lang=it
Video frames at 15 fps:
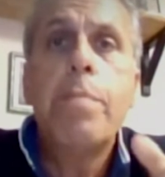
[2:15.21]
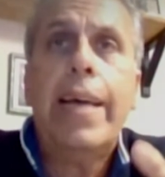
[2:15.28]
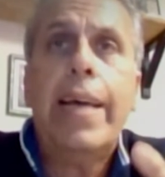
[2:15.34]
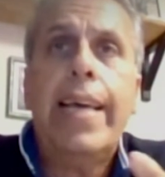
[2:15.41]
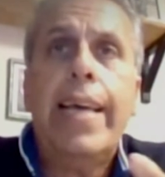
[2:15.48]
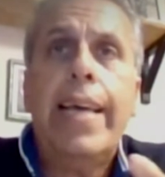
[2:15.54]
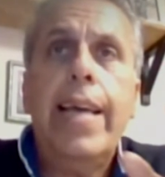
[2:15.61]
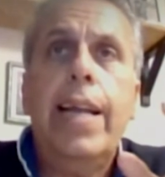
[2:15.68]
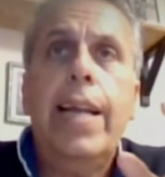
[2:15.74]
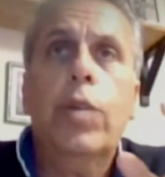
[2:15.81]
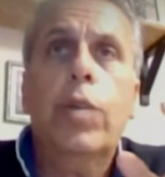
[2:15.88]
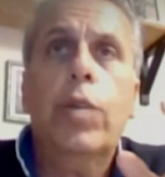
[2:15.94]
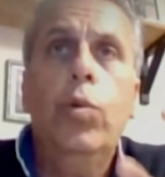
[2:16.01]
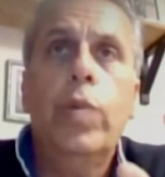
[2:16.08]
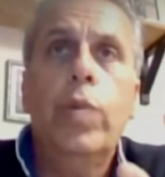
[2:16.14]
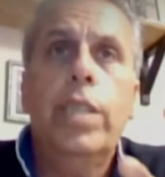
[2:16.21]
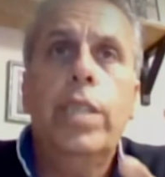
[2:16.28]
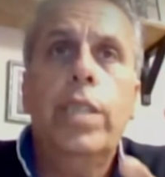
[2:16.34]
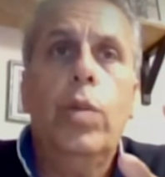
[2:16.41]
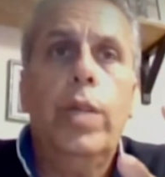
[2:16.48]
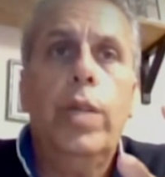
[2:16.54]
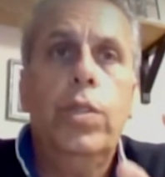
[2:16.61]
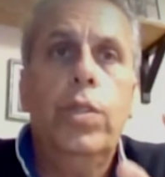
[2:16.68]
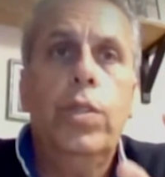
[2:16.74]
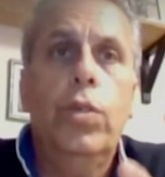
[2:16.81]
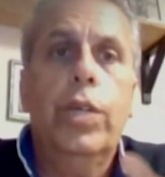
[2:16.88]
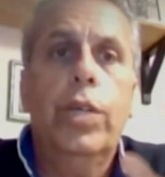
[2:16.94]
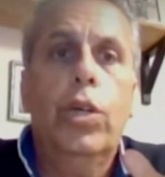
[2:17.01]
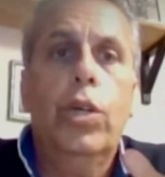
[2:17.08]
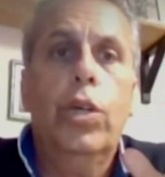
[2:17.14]
ma che in alcune
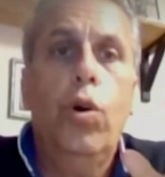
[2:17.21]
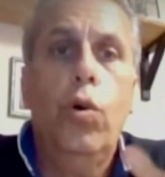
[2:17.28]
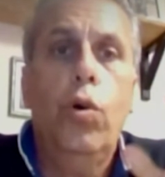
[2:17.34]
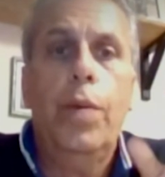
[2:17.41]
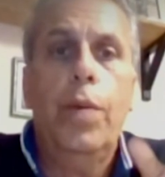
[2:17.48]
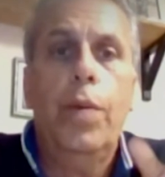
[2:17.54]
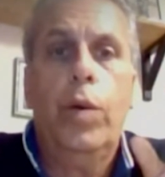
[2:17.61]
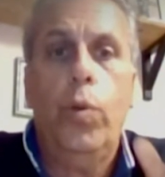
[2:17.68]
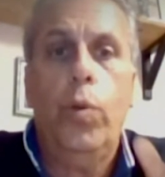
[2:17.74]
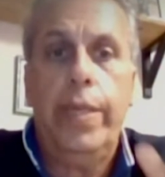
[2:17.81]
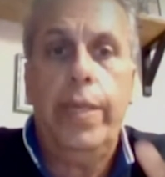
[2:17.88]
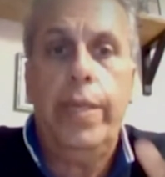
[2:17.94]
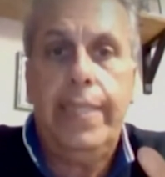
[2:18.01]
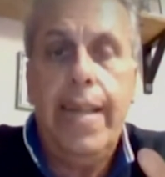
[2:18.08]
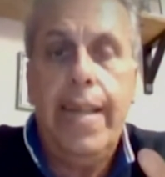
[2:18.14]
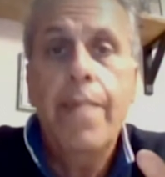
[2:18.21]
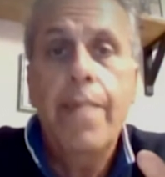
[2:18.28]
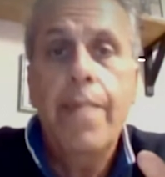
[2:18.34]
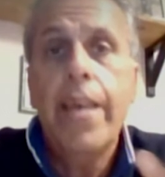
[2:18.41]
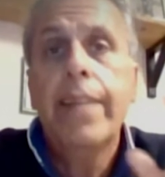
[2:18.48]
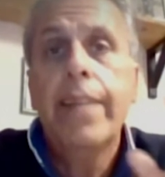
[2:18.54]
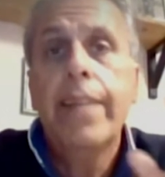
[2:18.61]
situazioni come questa